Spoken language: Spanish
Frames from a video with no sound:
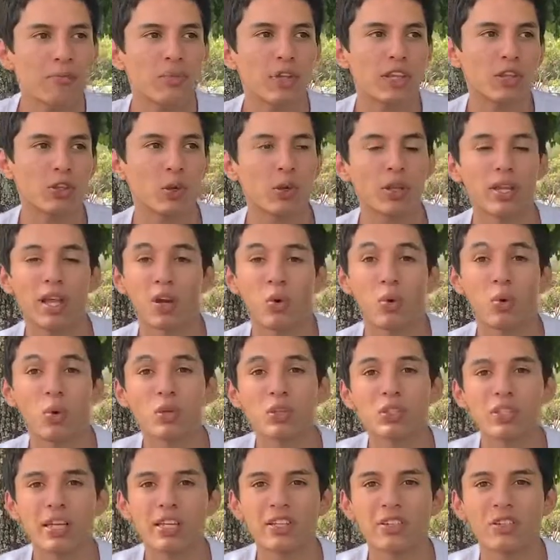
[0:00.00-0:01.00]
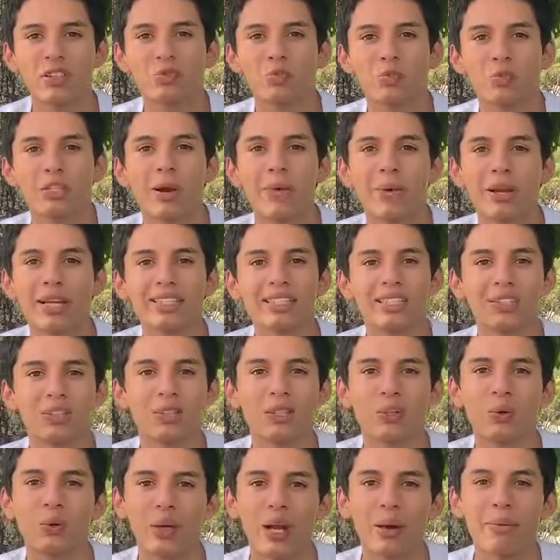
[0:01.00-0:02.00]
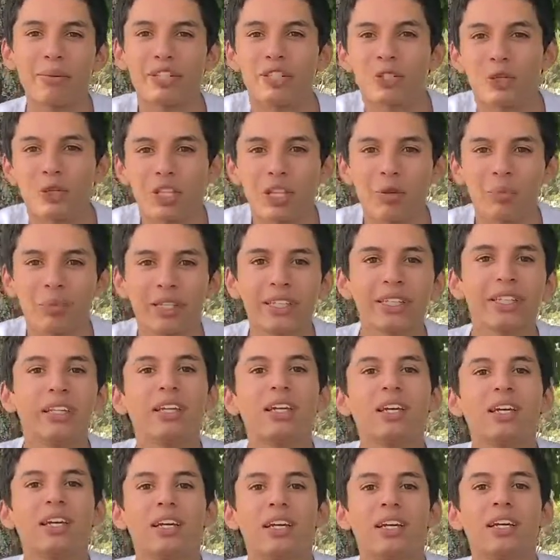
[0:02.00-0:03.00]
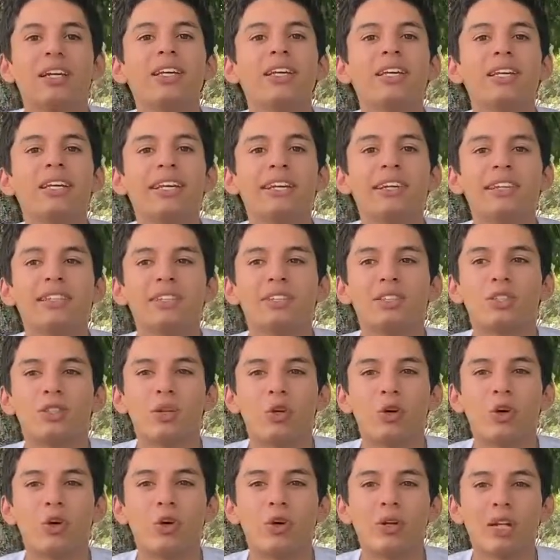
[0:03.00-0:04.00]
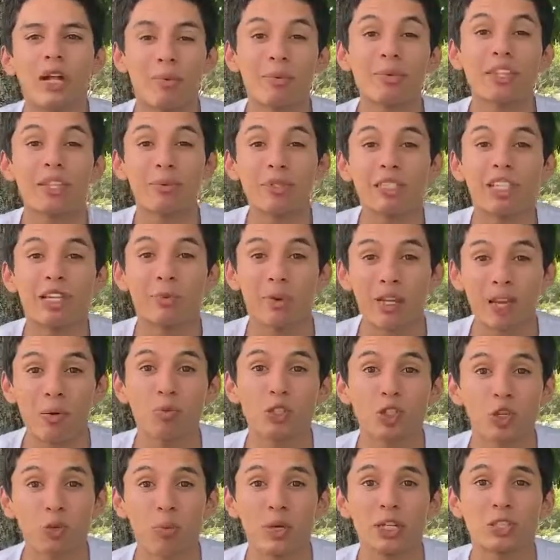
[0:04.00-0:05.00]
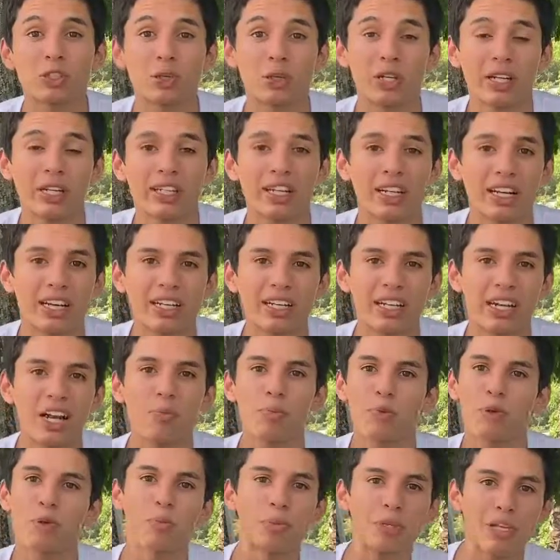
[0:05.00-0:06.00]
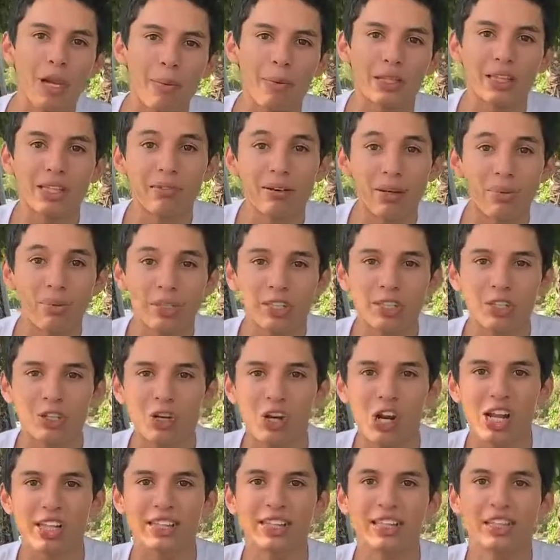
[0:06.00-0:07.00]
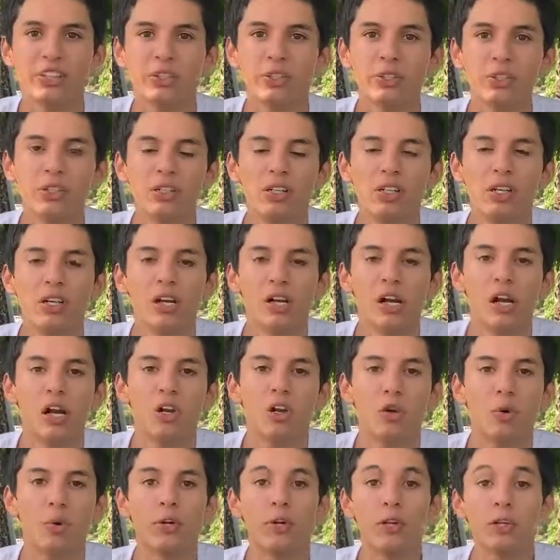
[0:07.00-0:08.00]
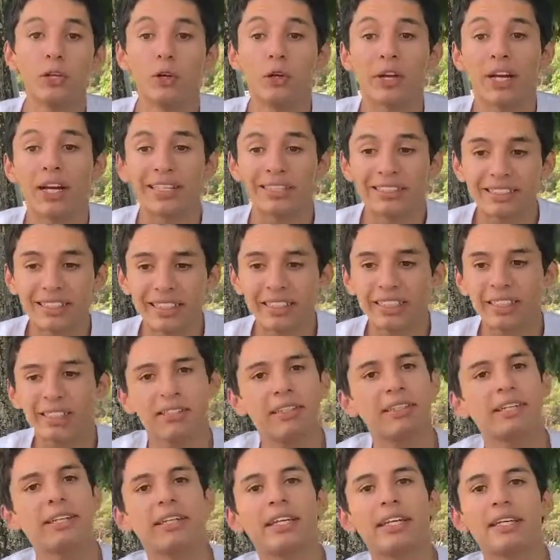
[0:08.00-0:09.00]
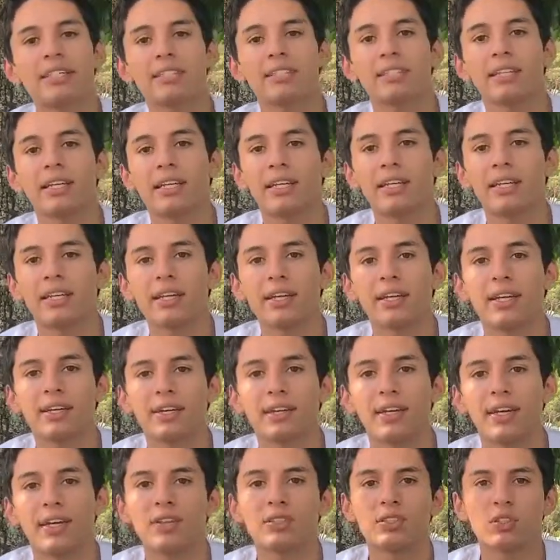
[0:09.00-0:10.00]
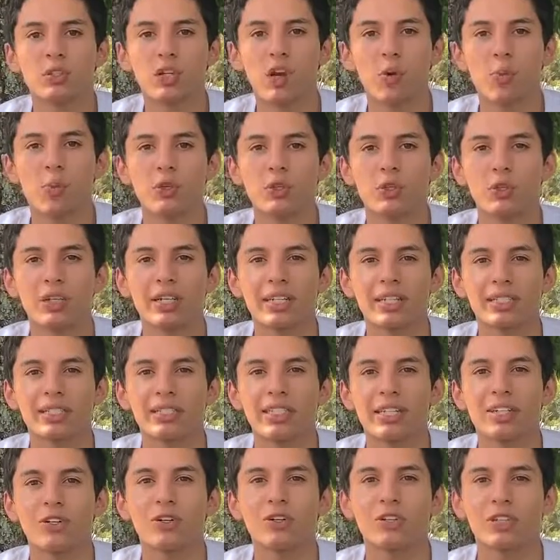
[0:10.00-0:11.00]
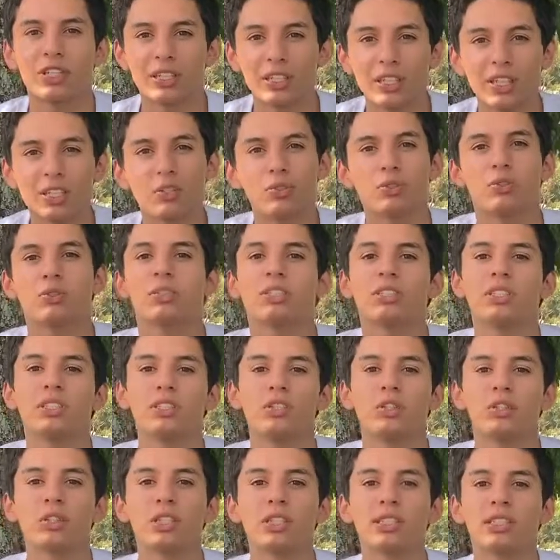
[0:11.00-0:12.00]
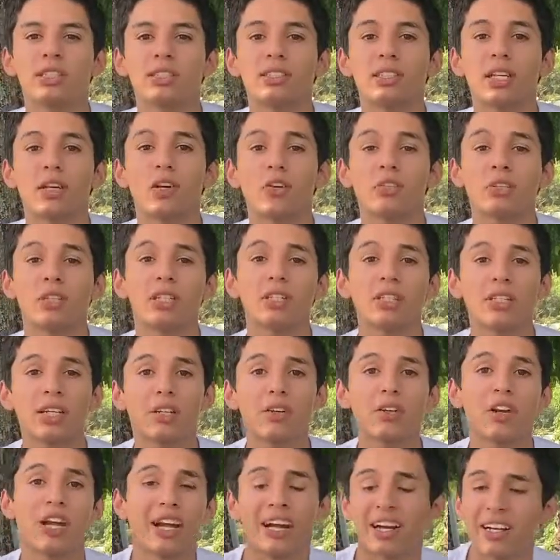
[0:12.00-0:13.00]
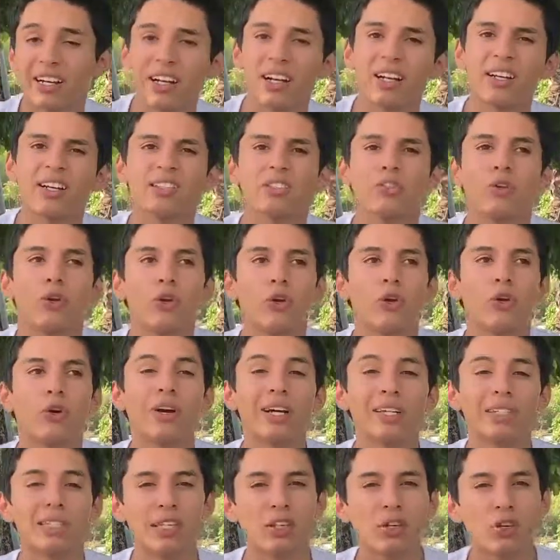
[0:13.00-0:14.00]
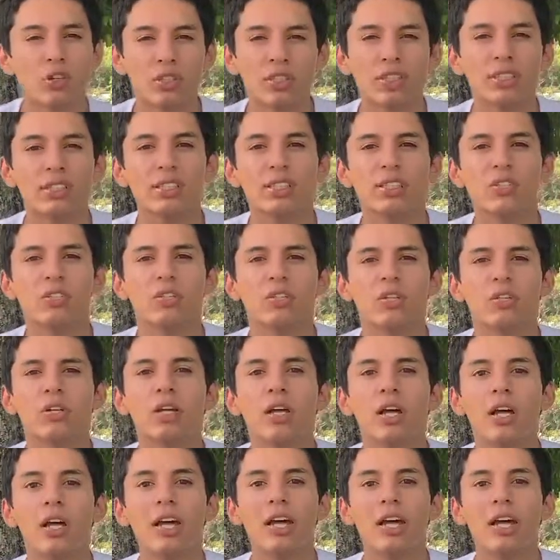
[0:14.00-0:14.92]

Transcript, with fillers: Dentro de algunos años, pues la verdad es que no tengo una visión de mí, y esto realmente me serviría mucho para escoger qué carrera, pero pues lamentablemente no la tengo. Lo único que sé es que quiero ser una persona que esté contenta con sus decisiones, que esté contenta con la carrera que escogió, que esté contenta con,